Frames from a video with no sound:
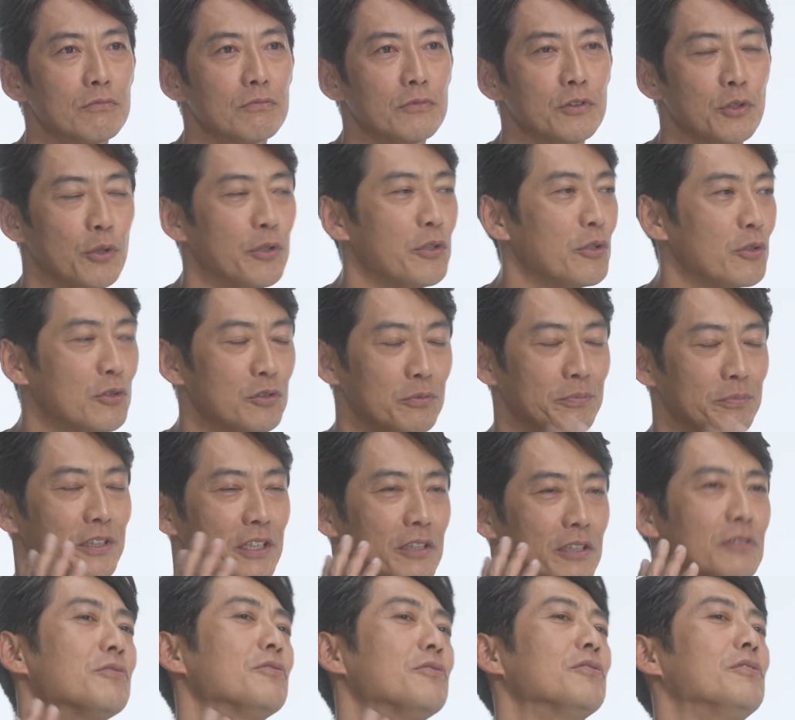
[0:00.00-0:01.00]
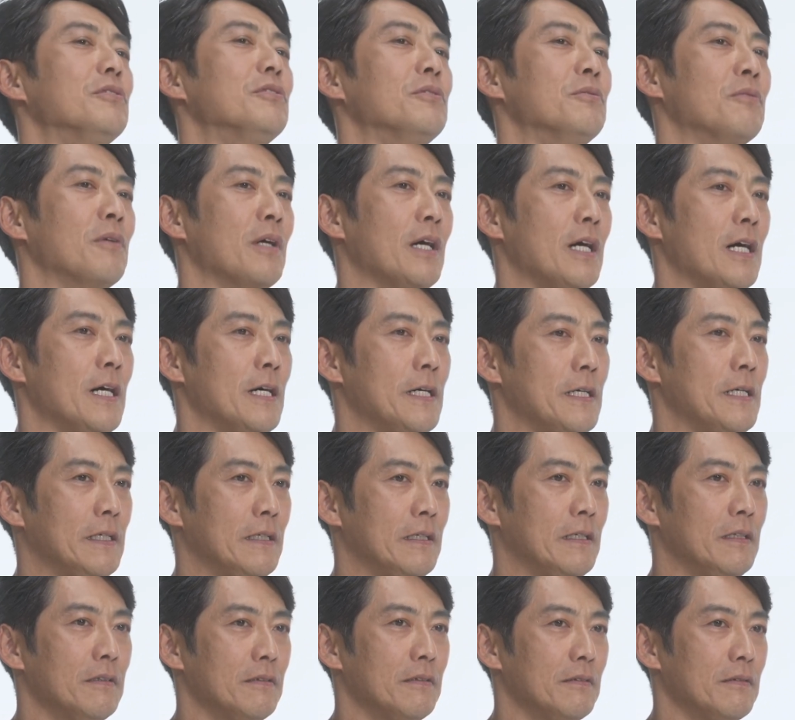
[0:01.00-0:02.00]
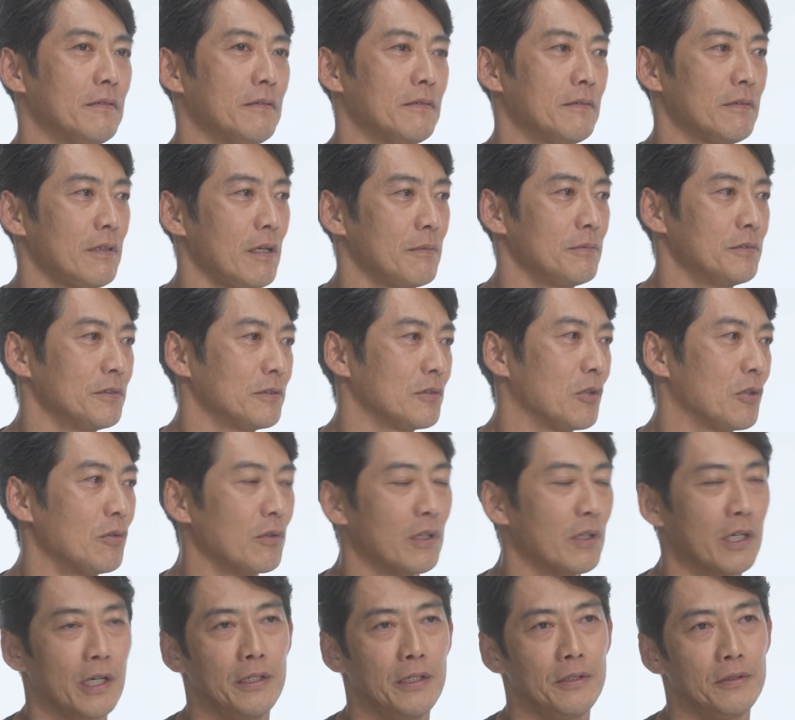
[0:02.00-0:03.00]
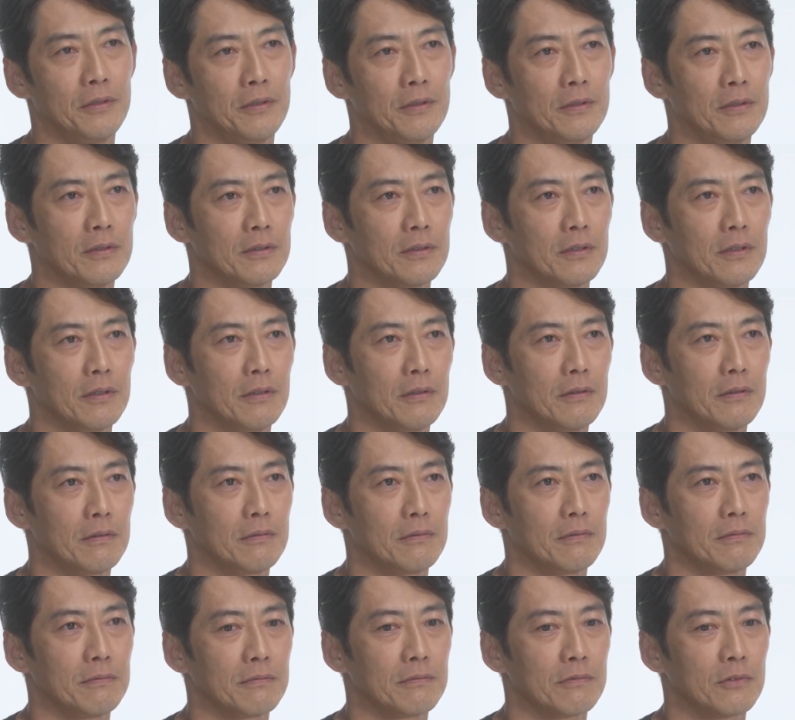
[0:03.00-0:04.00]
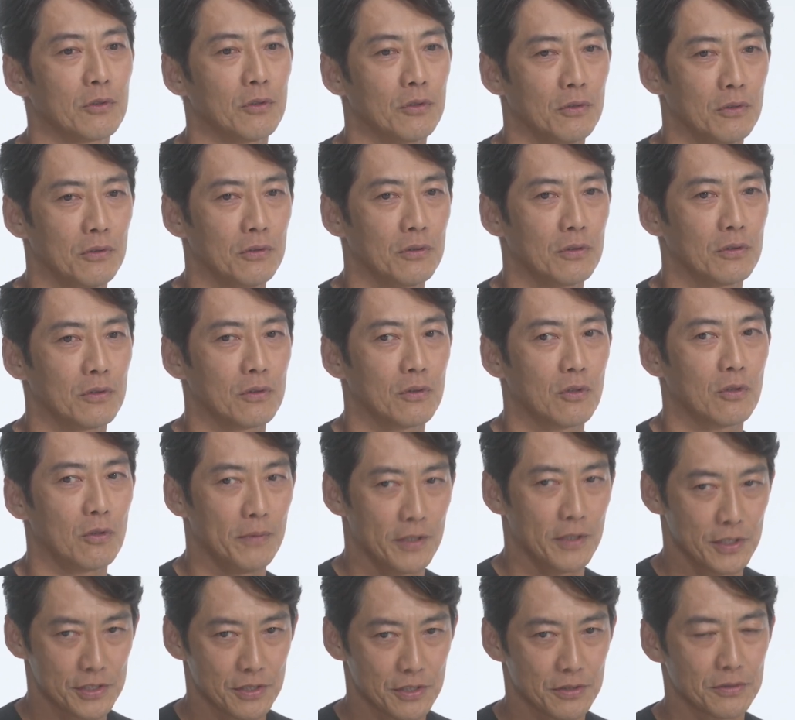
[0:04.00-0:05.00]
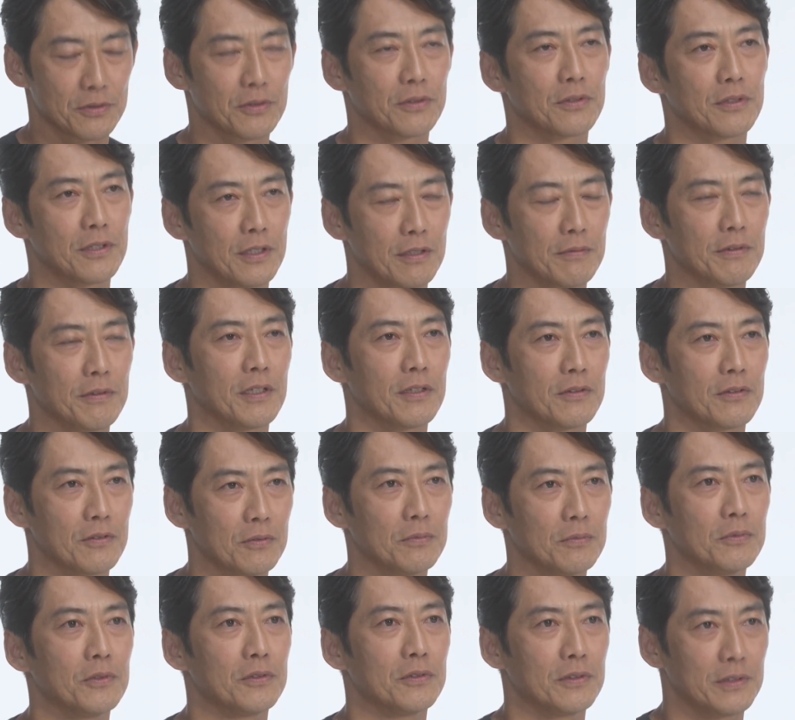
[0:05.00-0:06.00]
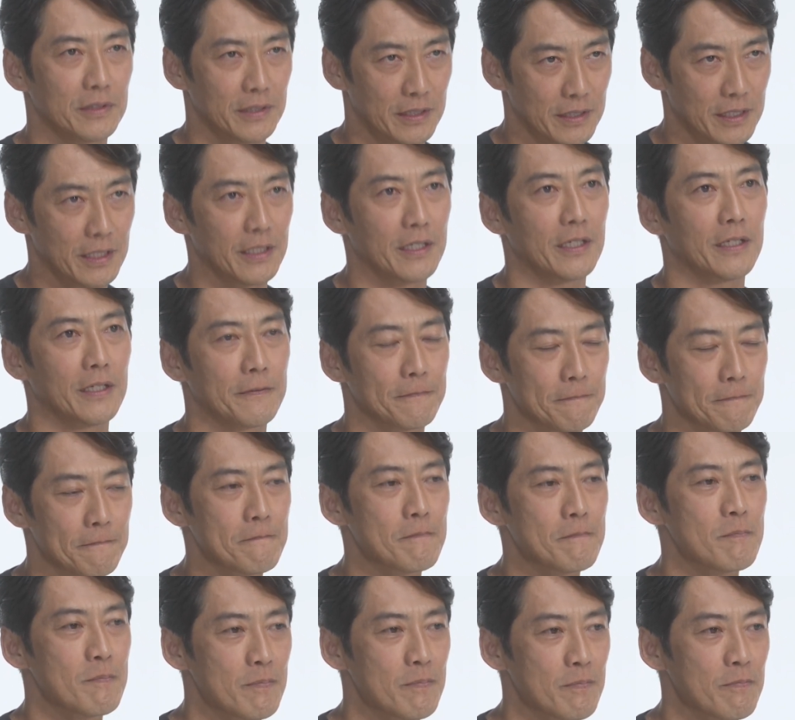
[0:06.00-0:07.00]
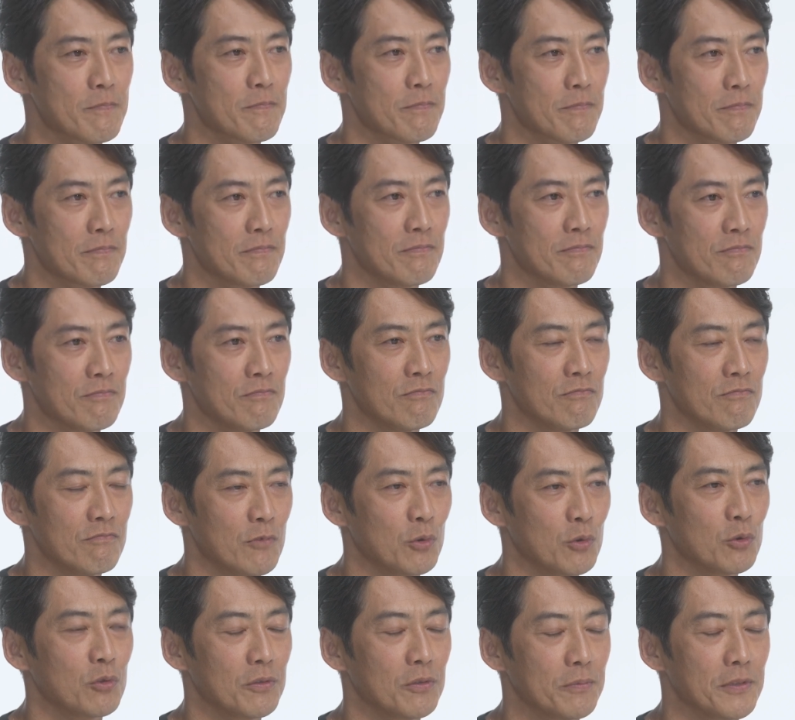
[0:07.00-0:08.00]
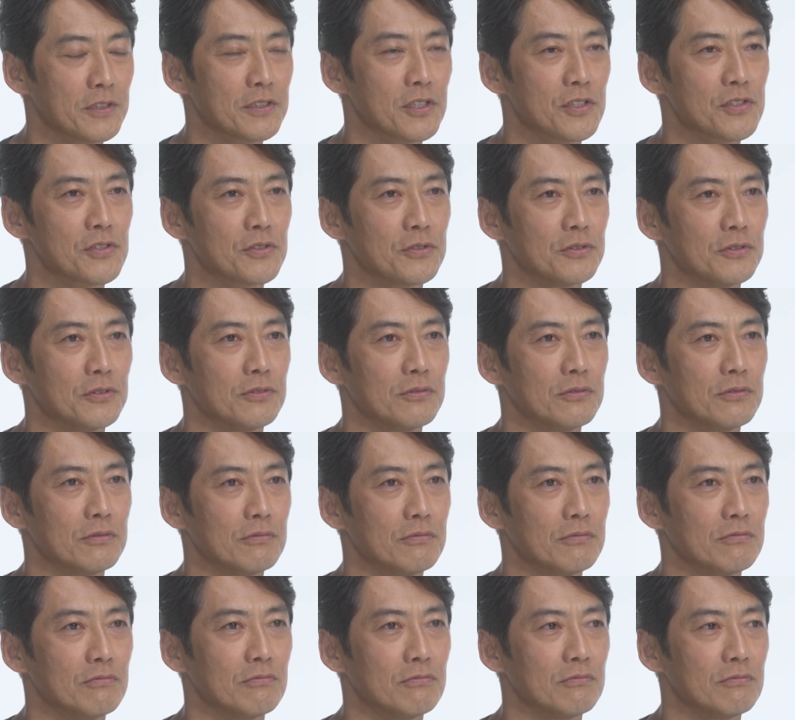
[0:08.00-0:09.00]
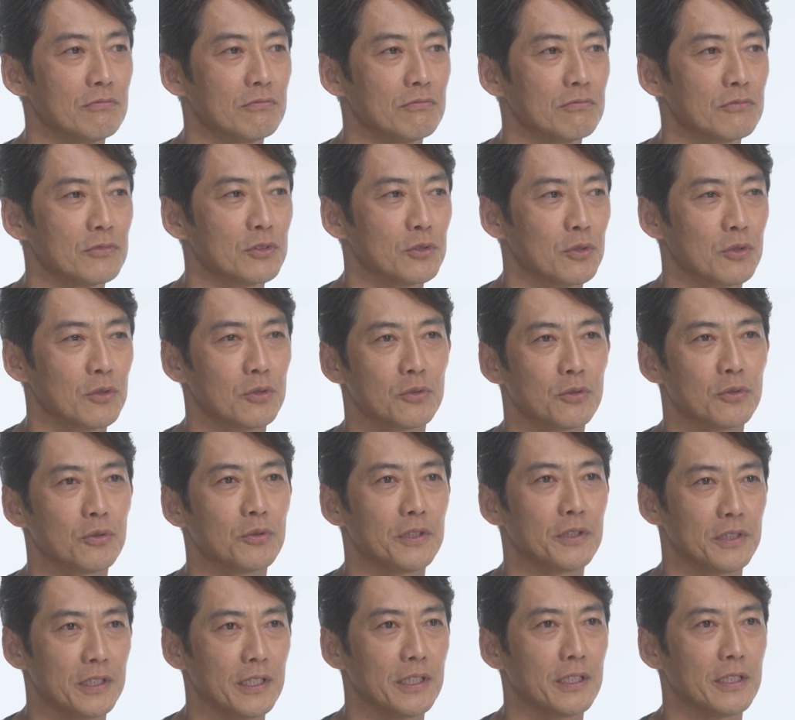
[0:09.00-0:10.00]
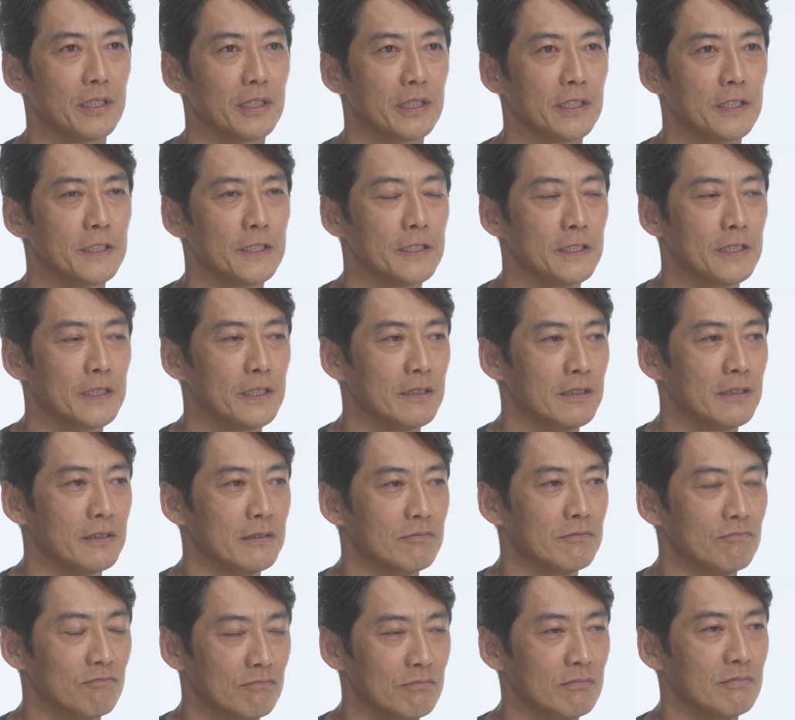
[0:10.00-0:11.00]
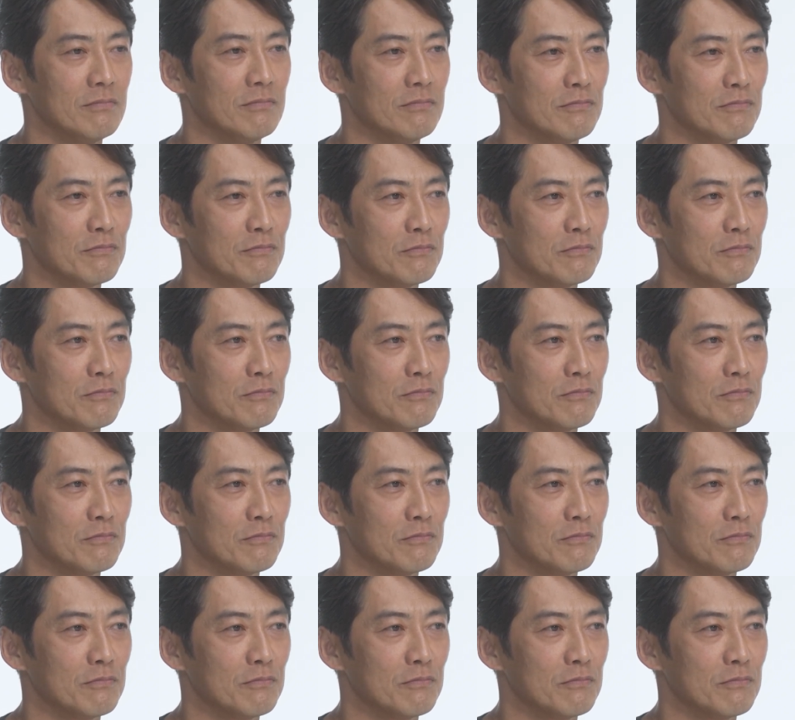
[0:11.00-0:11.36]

よりよく見えるっていうのが多分今回のこのコマーシャルのテーマだと思うんで、うん、本当にまさしくその通りで、うん、